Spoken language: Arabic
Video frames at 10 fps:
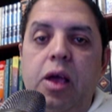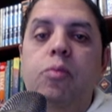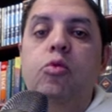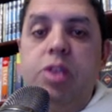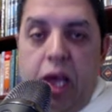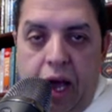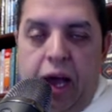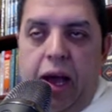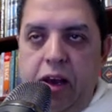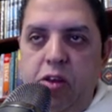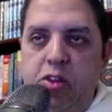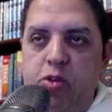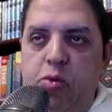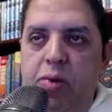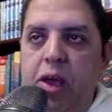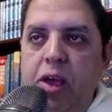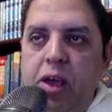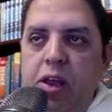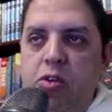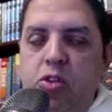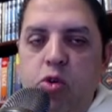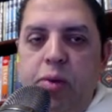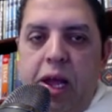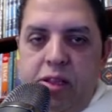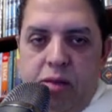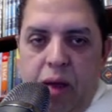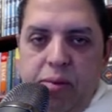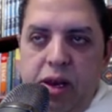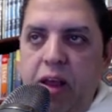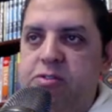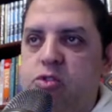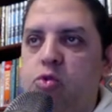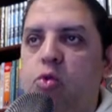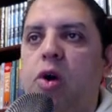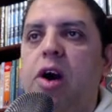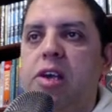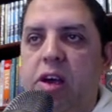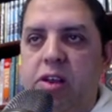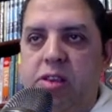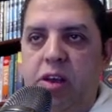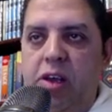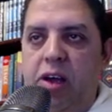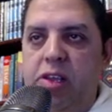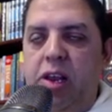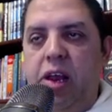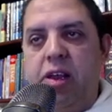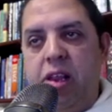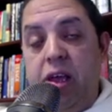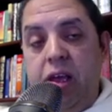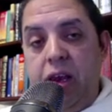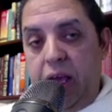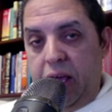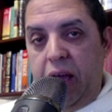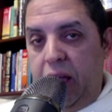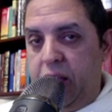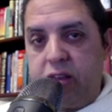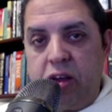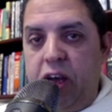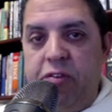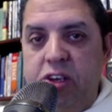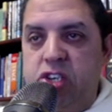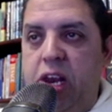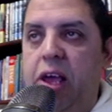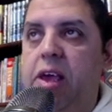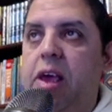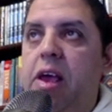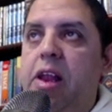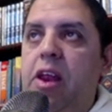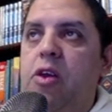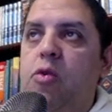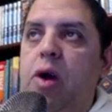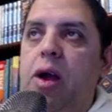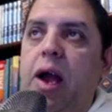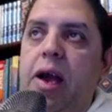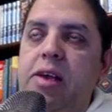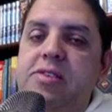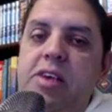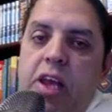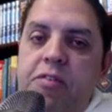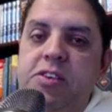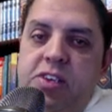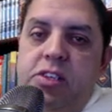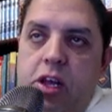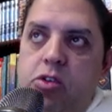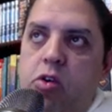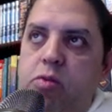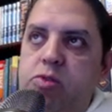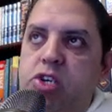متاح على اليوتيوب اليوتيوب جدد بقى من نفسه وغير الطريقه دي لان لقاها حقيقه طريقه فاشله لان هو عايز ينافس التيك توك مش